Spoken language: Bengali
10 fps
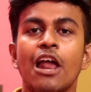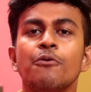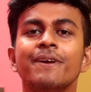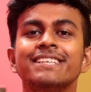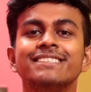
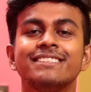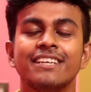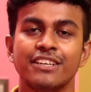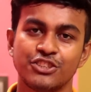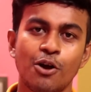হ্যালো ফ্রেন্ডস
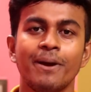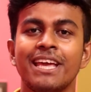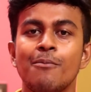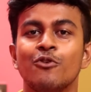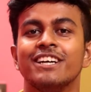
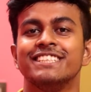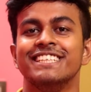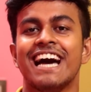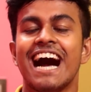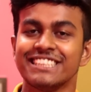সবাই কেমন
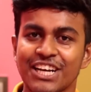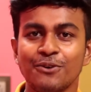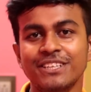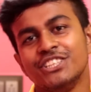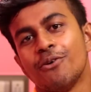আছেন
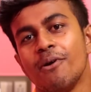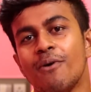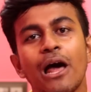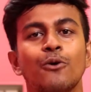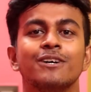আশা করি
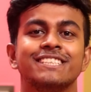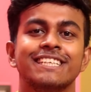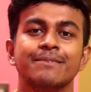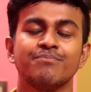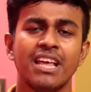সবাই ভালো
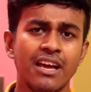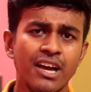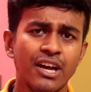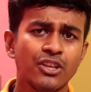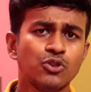আছেন
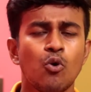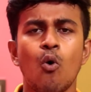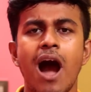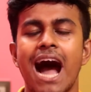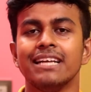
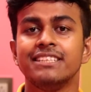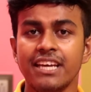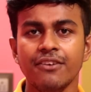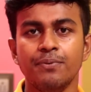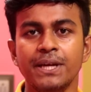তো
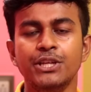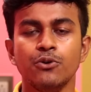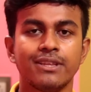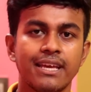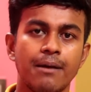আজকের
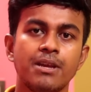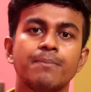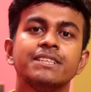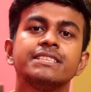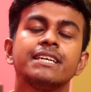ভিডিওতে
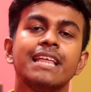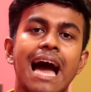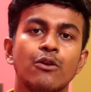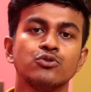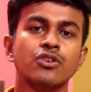আমি আপনাদের
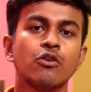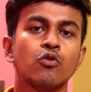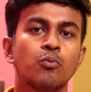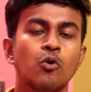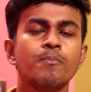সাথে আলোচনা
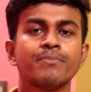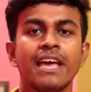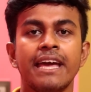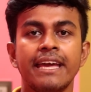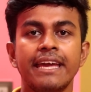করব
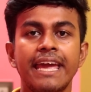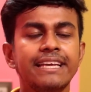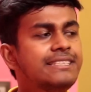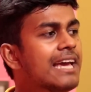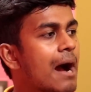
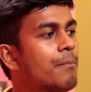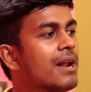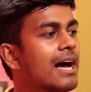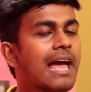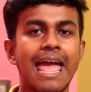এই যে
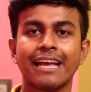আমরা